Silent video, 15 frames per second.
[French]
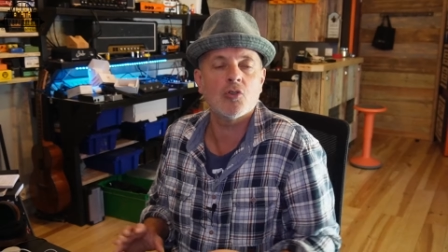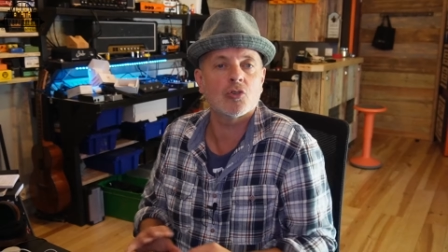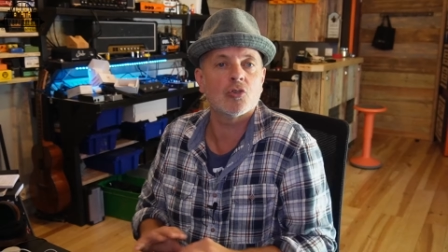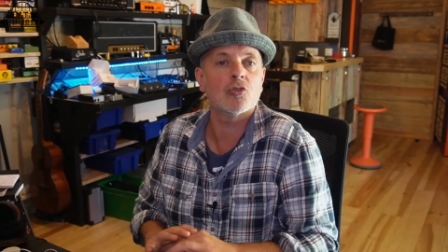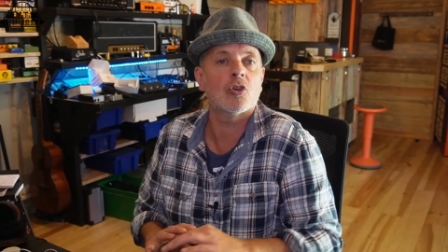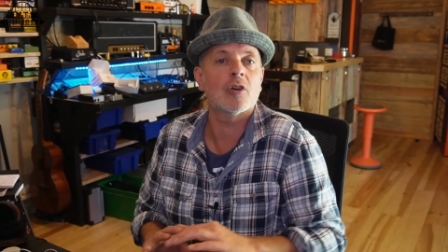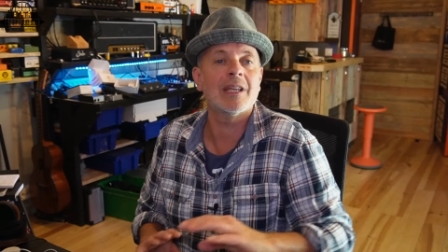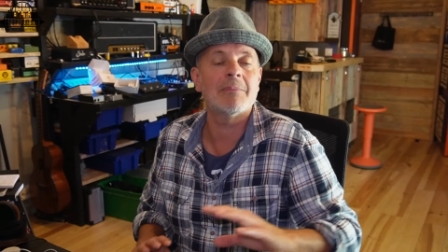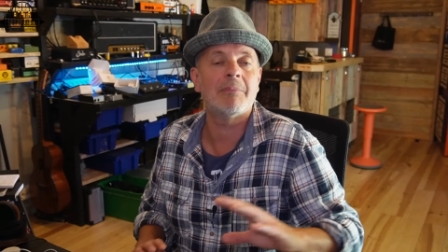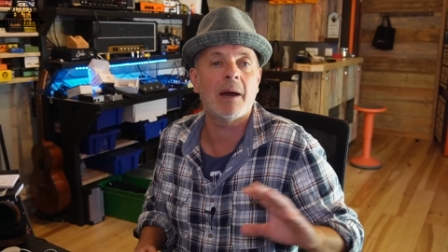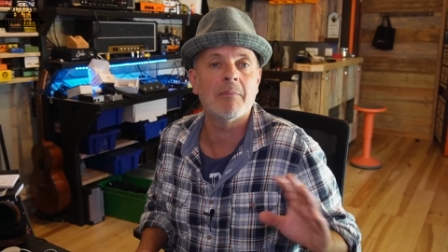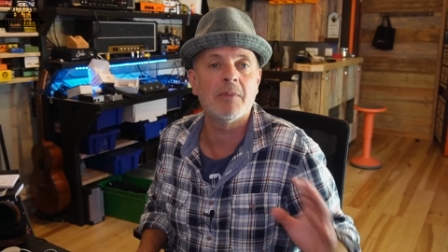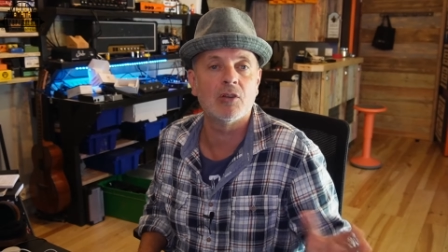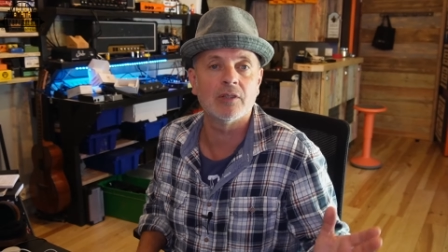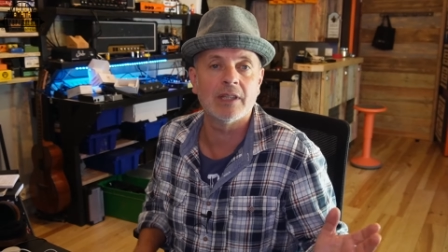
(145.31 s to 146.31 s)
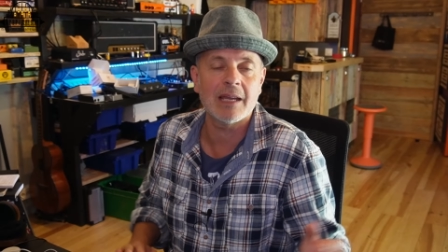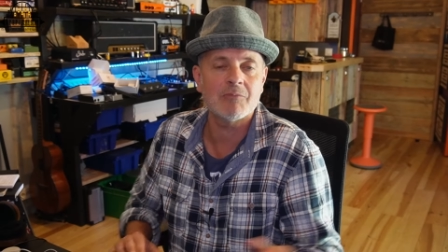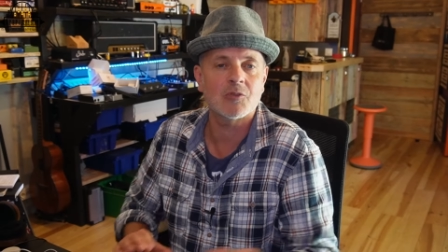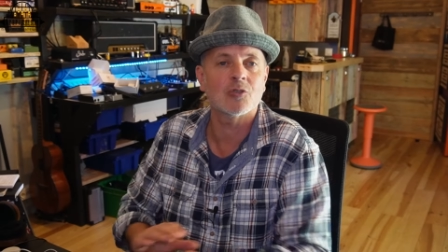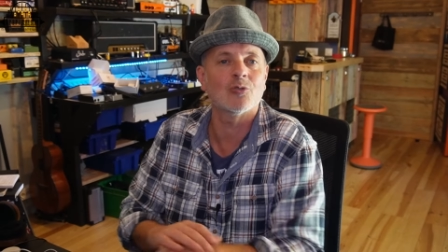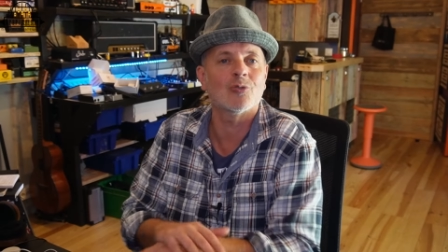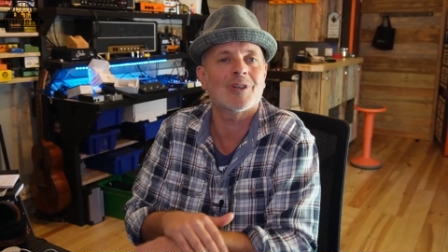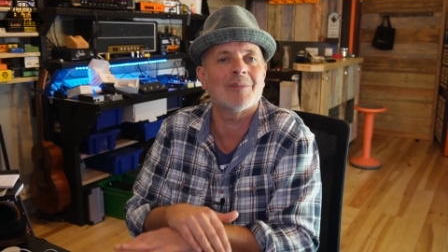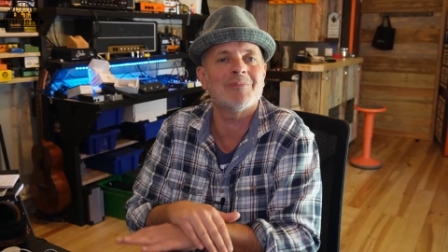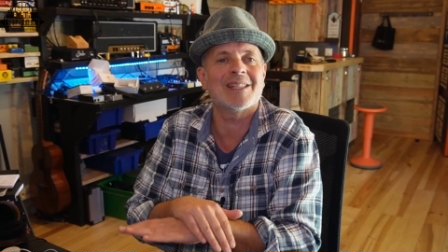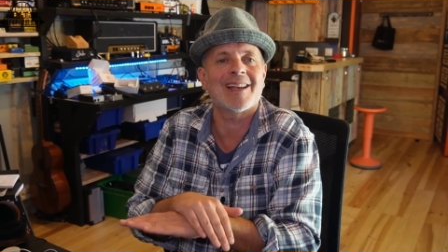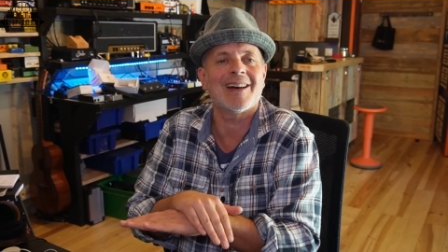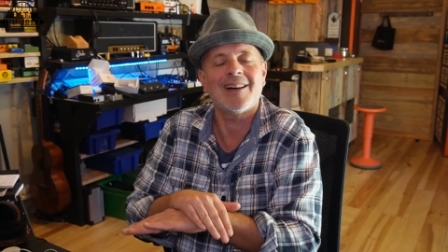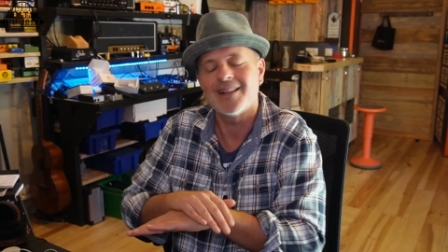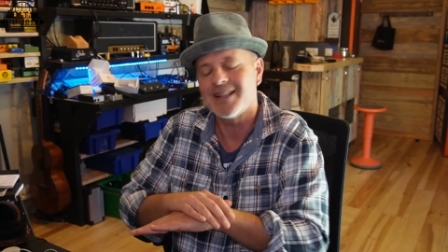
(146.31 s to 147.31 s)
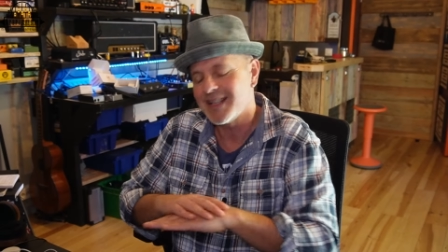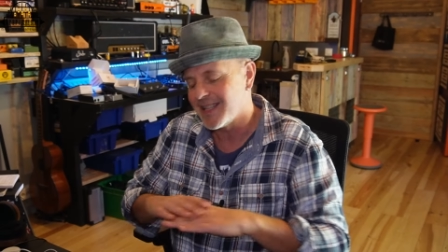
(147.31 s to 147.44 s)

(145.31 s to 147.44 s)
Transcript: je ne connais pas Melodyne, donc comme ça,